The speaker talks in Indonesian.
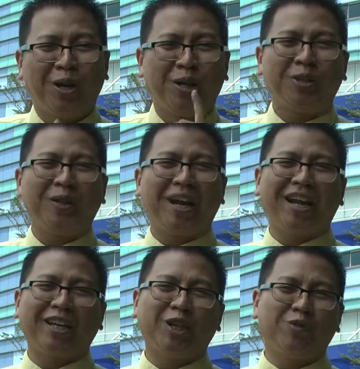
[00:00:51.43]
Saudara
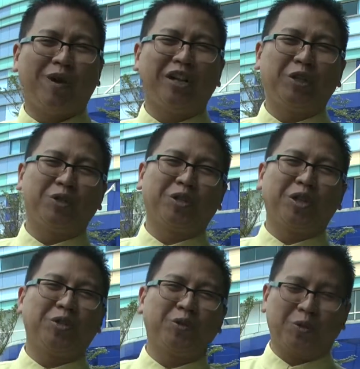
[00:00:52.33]
kasih Tuhan Yesus
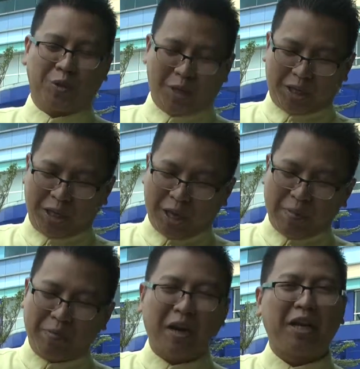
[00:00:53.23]
Kristus, ketika
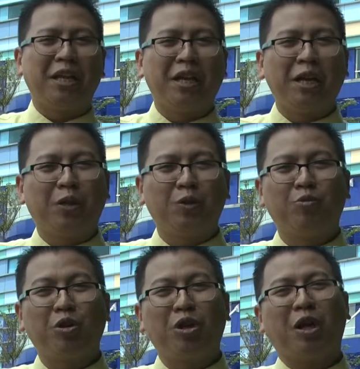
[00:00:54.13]
mengelilingi itu
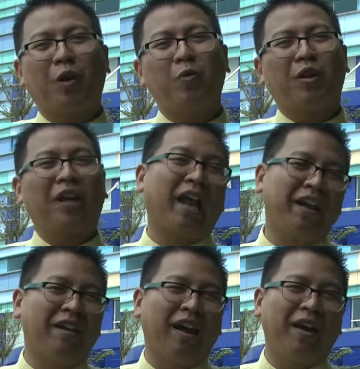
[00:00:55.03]
mungkin dia kuat
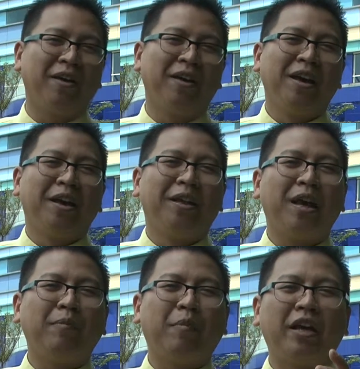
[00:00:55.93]
karena
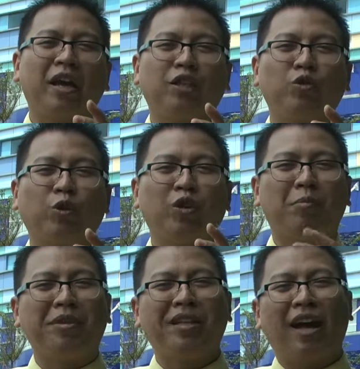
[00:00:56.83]
dia melihat sesuatu yang
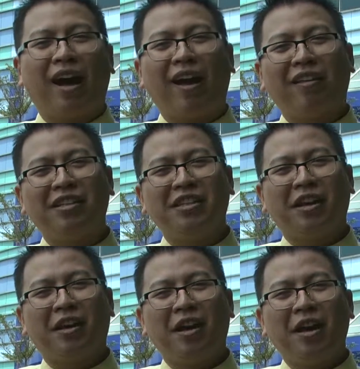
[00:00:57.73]
menyenangkan
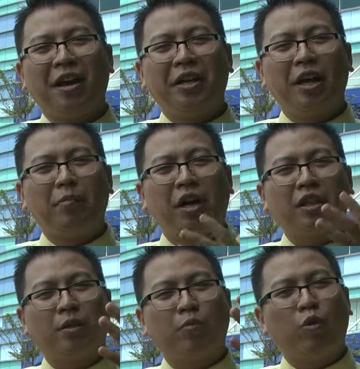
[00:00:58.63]
hatinya. Dia melihat
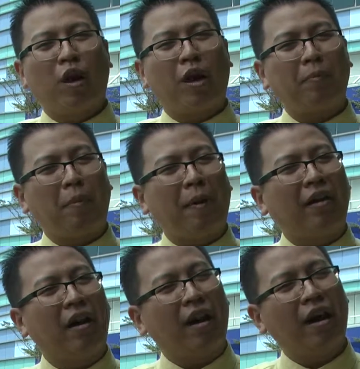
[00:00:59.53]
sebuah
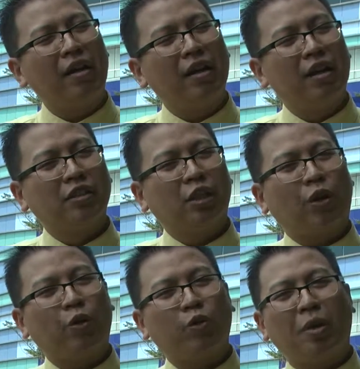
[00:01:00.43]
pemandangan,
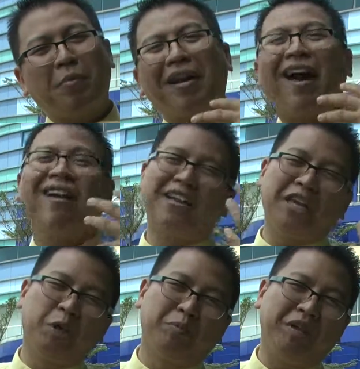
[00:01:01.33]
sesuatu yang menarik
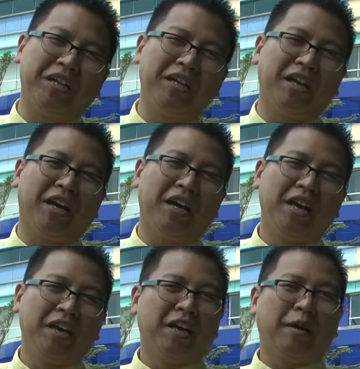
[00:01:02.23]
hidupnya dia,
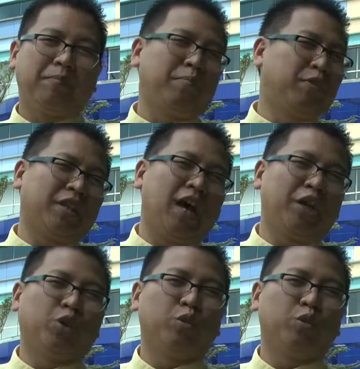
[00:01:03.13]
entah itu